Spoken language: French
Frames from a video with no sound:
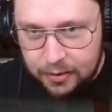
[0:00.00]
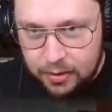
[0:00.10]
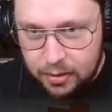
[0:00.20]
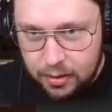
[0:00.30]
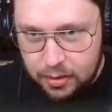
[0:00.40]
il
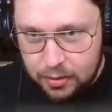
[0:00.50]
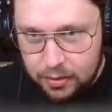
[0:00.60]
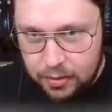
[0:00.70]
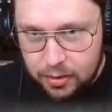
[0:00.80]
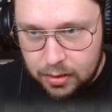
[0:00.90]
était un
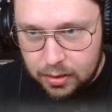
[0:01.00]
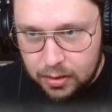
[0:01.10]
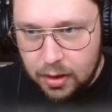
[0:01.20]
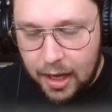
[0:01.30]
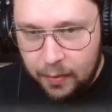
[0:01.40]
peu.
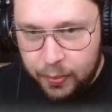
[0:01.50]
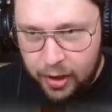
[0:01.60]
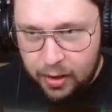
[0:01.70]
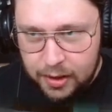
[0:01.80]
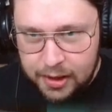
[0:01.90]
Un peu
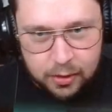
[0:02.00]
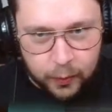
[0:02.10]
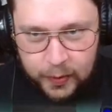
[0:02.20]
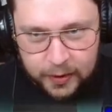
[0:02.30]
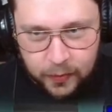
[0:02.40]
Il est
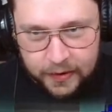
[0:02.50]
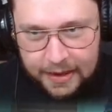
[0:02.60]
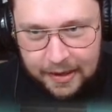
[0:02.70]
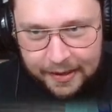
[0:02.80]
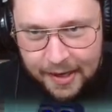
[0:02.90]
complètement déglingué,
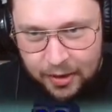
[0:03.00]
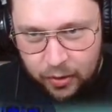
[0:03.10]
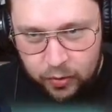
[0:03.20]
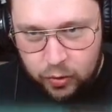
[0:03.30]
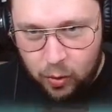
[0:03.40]
comme ça.
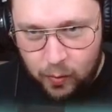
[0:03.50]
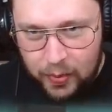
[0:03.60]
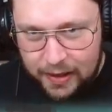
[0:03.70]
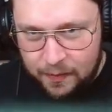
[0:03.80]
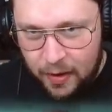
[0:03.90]

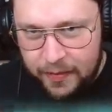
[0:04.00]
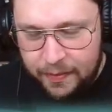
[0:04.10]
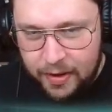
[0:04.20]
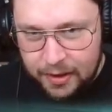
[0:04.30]
complètement ouais, ouais, même.